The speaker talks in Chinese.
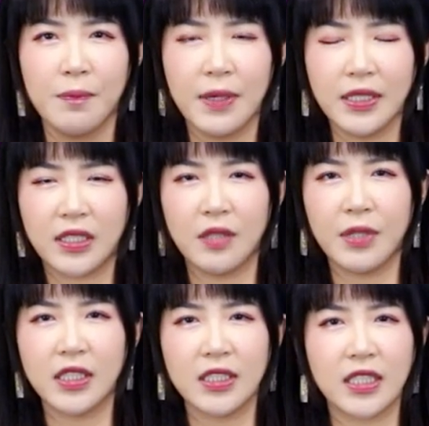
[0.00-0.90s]
被提
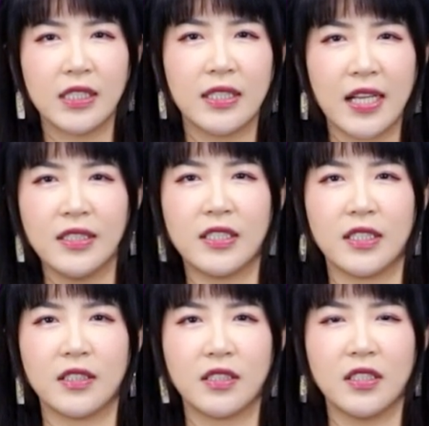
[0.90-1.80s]
名的这个
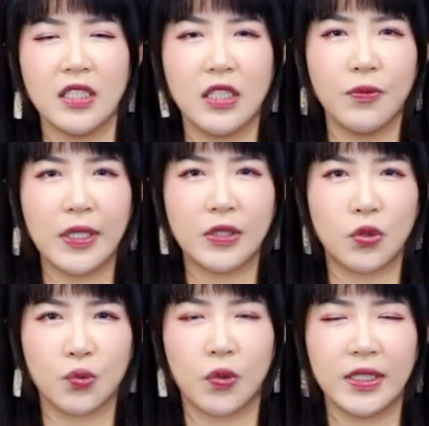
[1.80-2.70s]
Nancy 是一位
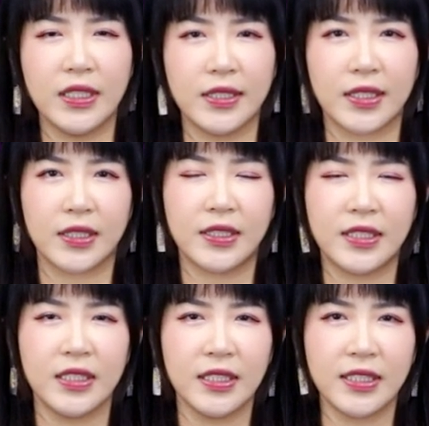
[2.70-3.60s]
左翼的
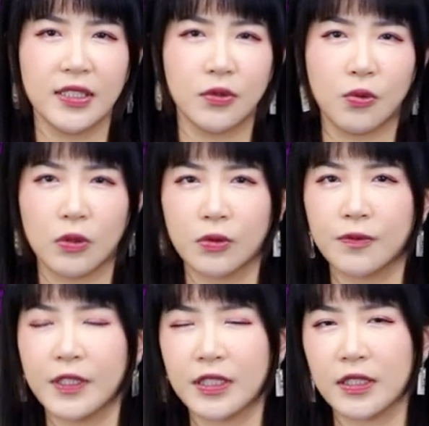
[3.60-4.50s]
激进活动
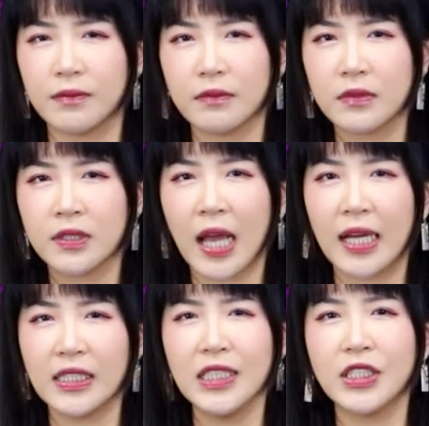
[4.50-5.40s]
分子，
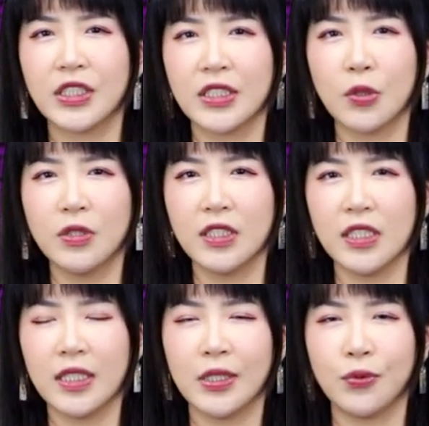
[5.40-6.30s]
他一直都
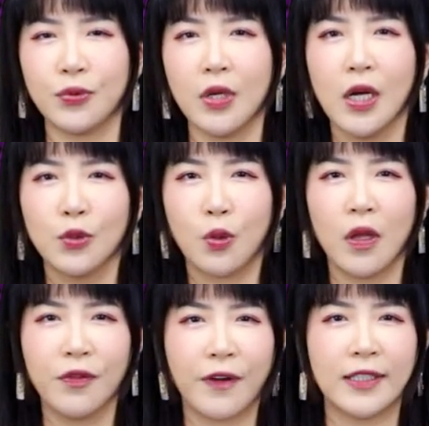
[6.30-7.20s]
致力于
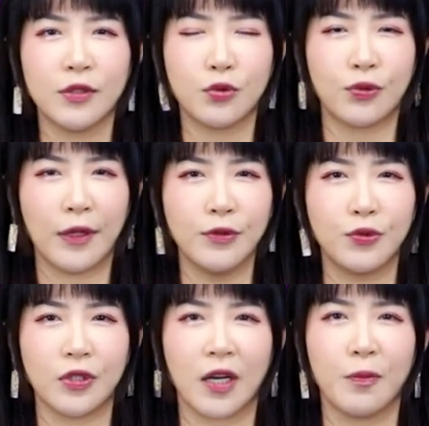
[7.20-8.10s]
推翻选
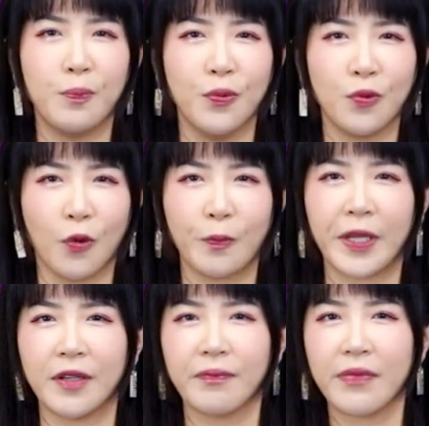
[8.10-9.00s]
举的不公
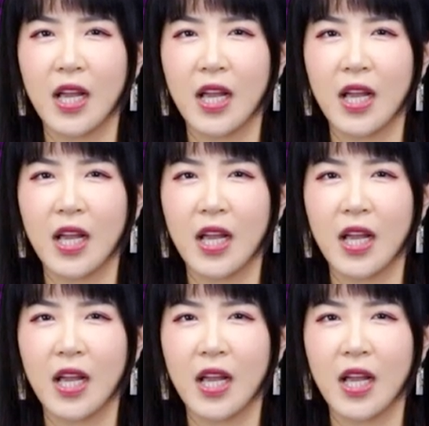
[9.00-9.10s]
平。